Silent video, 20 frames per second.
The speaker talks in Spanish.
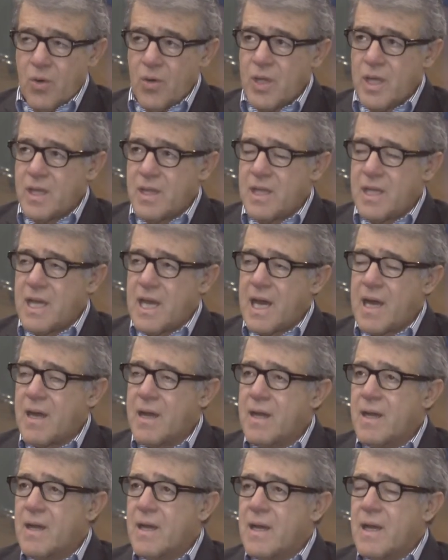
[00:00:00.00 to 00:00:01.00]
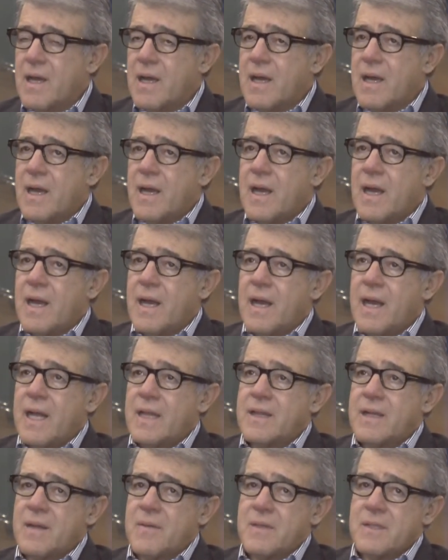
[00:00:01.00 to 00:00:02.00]
Hoy en día, eh,
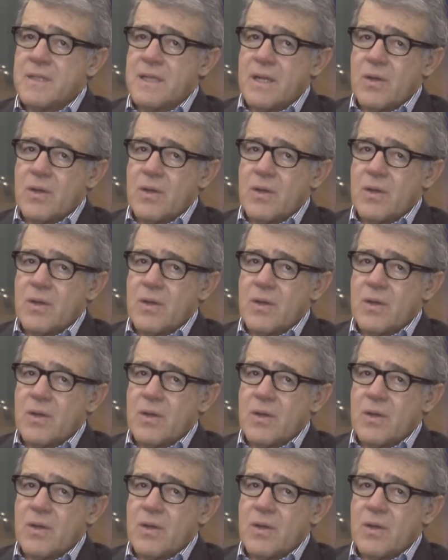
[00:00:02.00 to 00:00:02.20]
a través